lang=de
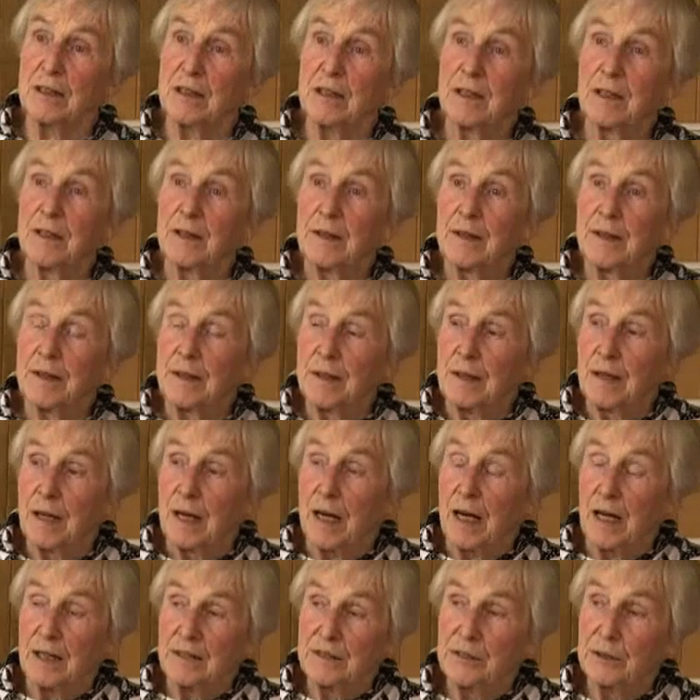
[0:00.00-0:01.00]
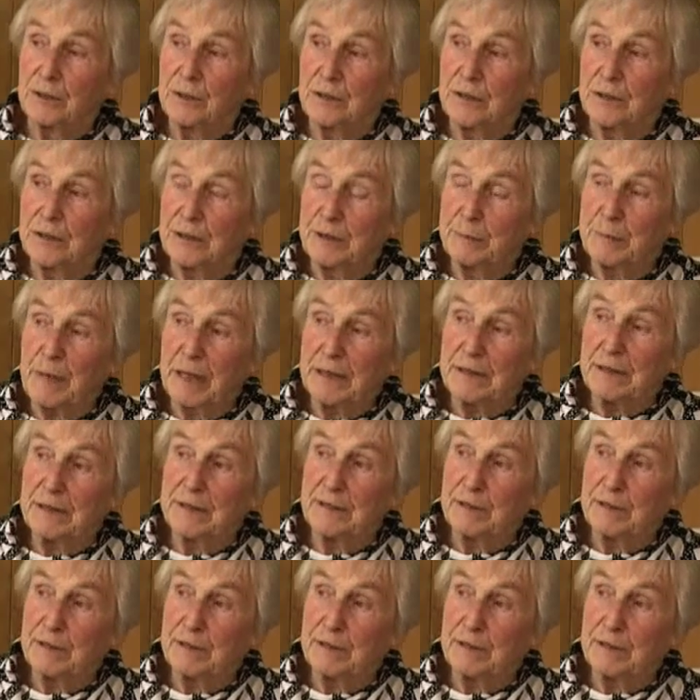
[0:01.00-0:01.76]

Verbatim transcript: Mhm. Also ich meine,